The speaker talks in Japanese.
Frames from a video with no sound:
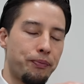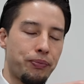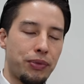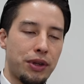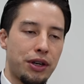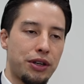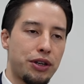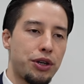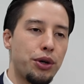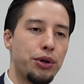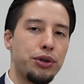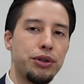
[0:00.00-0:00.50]

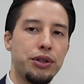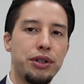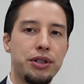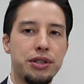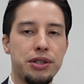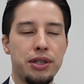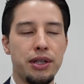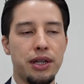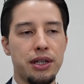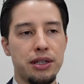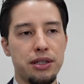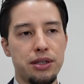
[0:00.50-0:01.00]
う局で
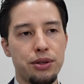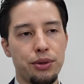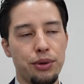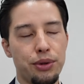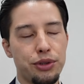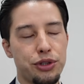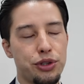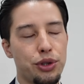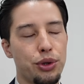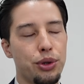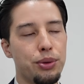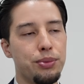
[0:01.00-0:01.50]
すねその
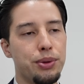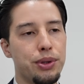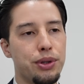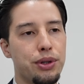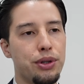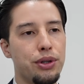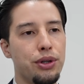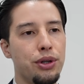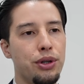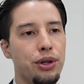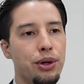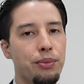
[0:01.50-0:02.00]
勝負っ
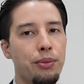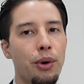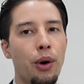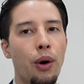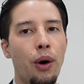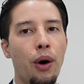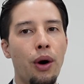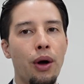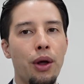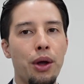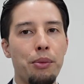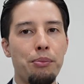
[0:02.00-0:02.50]
ていうの
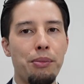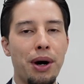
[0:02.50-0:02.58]
も、